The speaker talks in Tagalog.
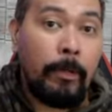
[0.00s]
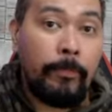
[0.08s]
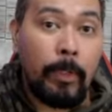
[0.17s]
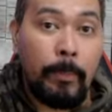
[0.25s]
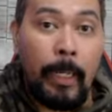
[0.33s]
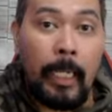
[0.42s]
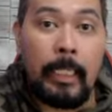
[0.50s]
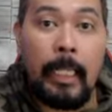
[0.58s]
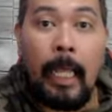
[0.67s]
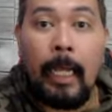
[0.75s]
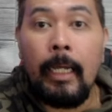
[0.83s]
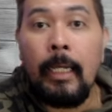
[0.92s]
magpo-provide
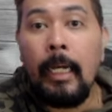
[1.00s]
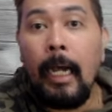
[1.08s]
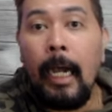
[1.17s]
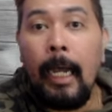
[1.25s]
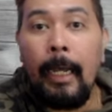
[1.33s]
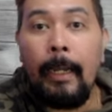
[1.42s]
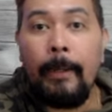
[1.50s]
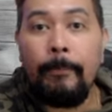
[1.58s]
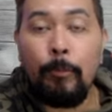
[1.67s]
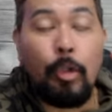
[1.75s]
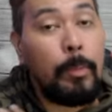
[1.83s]
ng um,